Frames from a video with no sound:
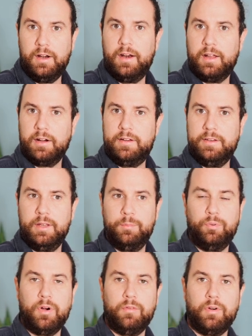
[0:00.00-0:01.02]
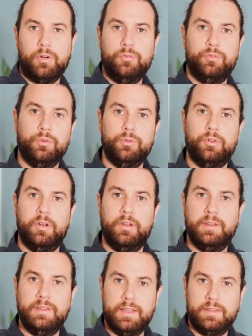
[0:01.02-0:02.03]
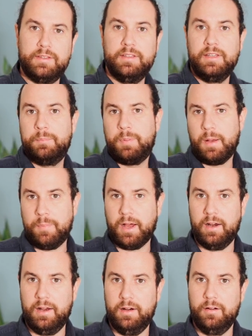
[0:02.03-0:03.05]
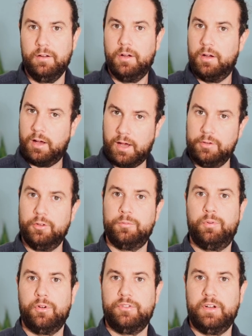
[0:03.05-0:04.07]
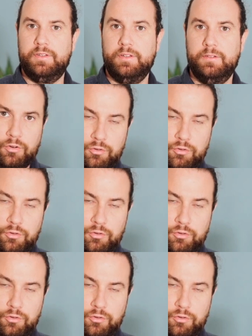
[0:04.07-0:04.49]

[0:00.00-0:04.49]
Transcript: l'incliner pour avoir une zone nette qui n'est pas parallèle à notre plan de châssis.